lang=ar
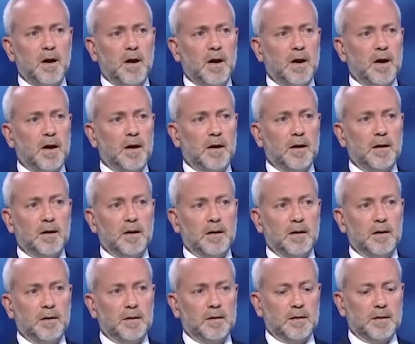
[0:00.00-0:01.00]
آه
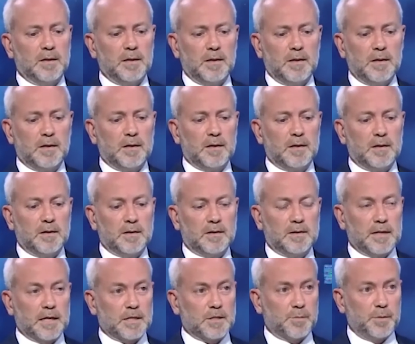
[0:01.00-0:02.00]
آه
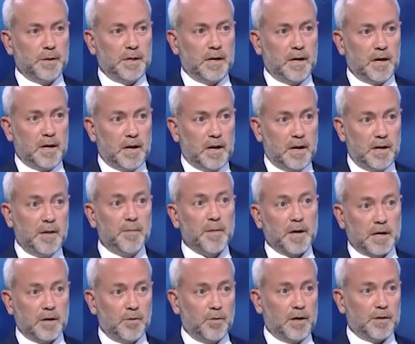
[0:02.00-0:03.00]
تسويه هن ما
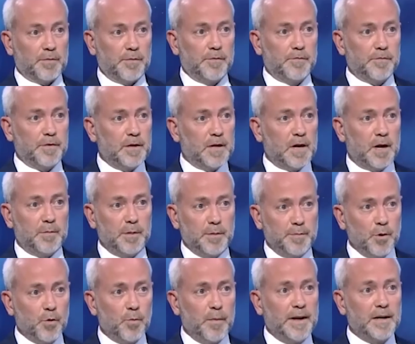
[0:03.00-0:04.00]
كانوا عارفين فيها قبل
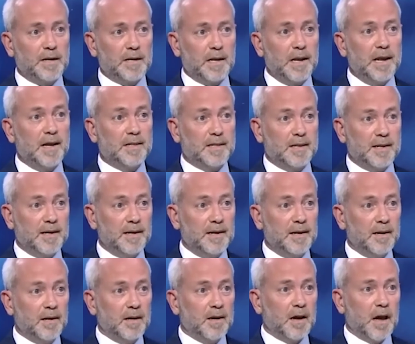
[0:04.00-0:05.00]
بيومين ثلاثه
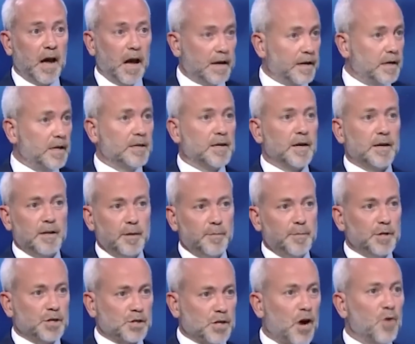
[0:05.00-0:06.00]
اكيد هن
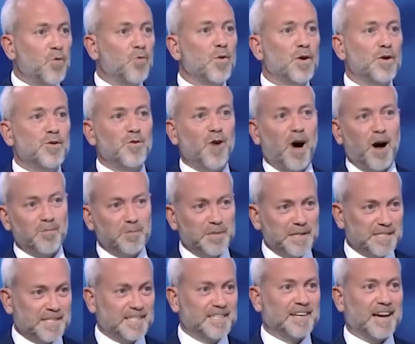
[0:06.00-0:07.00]
بجو انه عم
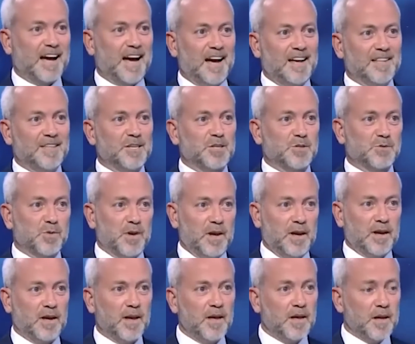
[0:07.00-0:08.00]
بيصير احاديث
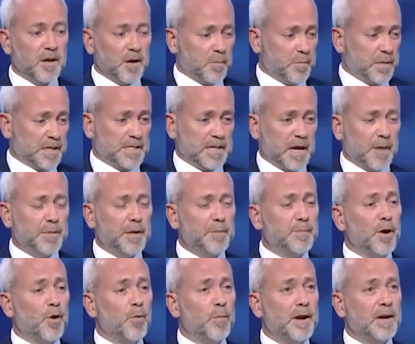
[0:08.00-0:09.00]
وهيك بس قبل
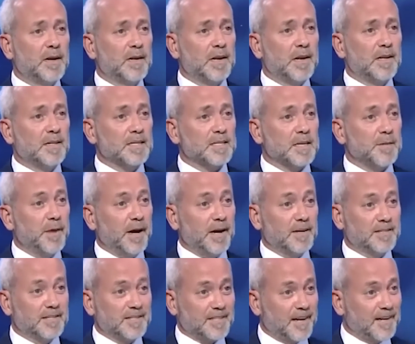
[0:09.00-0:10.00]
بيومين ثلاثه سماحه
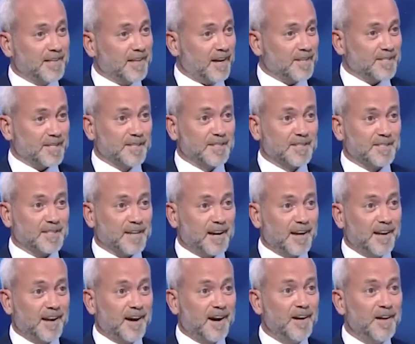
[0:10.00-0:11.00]
السيد حسن نصر
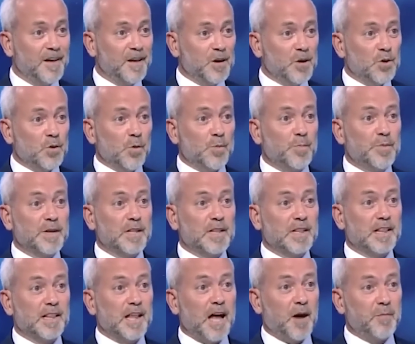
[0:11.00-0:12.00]
الله
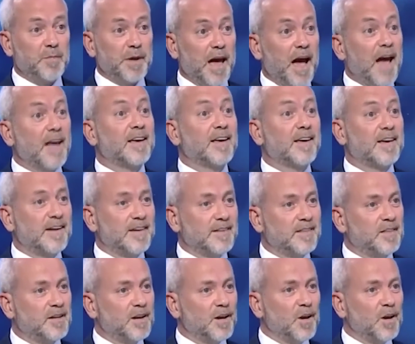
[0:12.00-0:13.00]
وبيطلع باكد